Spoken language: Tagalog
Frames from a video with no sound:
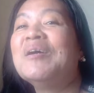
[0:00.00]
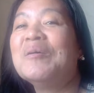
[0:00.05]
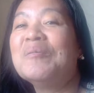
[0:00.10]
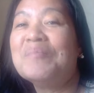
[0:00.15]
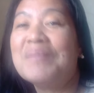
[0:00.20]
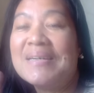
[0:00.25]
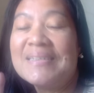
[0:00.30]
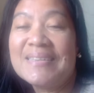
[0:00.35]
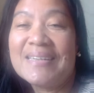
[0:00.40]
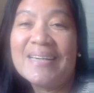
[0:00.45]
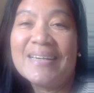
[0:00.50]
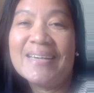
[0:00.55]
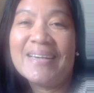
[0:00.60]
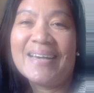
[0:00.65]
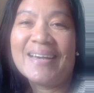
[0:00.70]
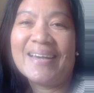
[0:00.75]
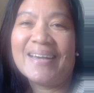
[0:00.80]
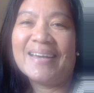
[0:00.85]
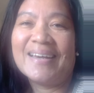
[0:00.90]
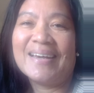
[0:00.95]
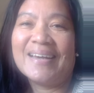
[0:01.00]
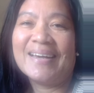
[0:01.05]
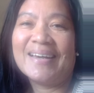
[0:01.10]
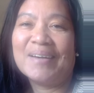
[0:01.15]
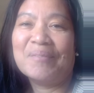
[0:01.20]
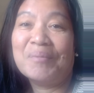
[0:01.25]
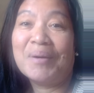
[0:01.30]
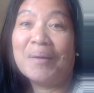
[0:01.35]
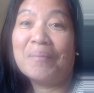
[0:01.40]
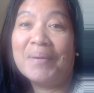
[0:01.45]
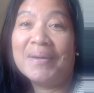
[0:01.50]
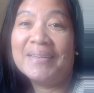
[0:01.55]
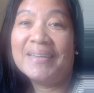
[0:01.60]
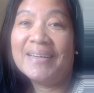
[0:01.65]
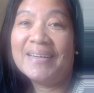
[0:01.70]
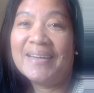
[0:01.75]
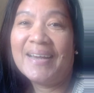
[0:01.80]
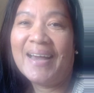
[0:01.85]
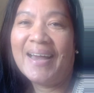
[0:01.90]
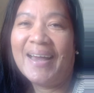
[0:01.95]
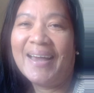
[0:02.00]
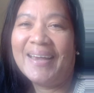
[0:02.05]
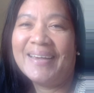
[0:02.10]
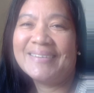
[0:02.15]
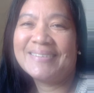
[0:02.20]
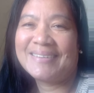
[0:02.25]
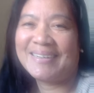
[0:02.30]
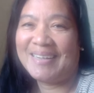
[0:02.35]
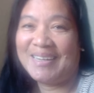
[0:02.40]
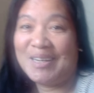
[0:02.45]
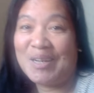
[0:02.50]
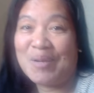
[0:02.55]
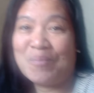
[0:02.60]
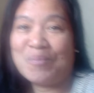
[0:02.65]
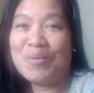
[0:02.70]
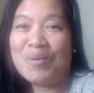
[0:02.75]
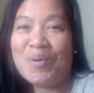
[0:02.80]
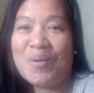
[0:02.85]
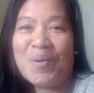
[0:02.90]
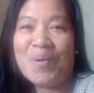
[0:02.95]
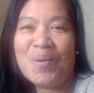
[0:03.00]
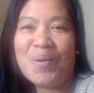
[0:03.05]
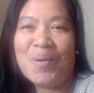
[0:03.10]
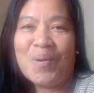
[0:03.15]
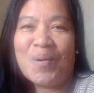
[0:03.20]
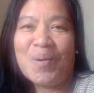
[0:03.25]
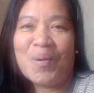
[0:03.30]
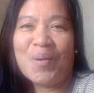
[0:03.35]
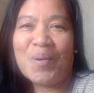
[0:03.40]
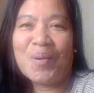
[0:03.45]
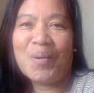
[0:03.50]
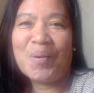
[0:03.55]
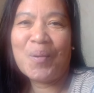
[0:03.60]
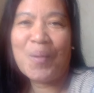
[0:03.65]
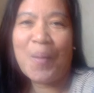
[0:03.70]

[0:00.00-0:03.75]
masaya bye bye na guys I love you all